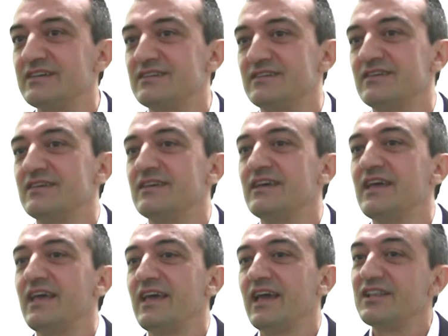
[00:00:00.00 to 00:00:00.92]
E
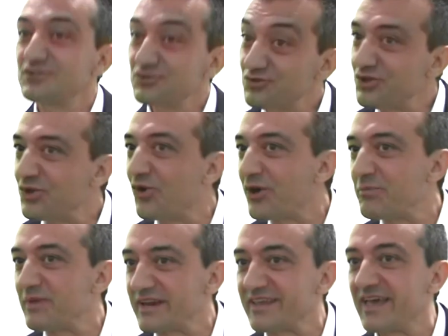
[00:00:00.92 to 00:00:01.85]
Adesso ti dico anche
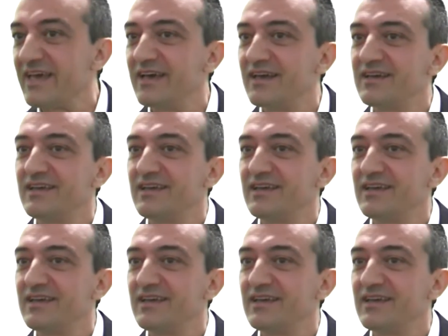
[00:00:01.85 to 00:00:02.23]
perché.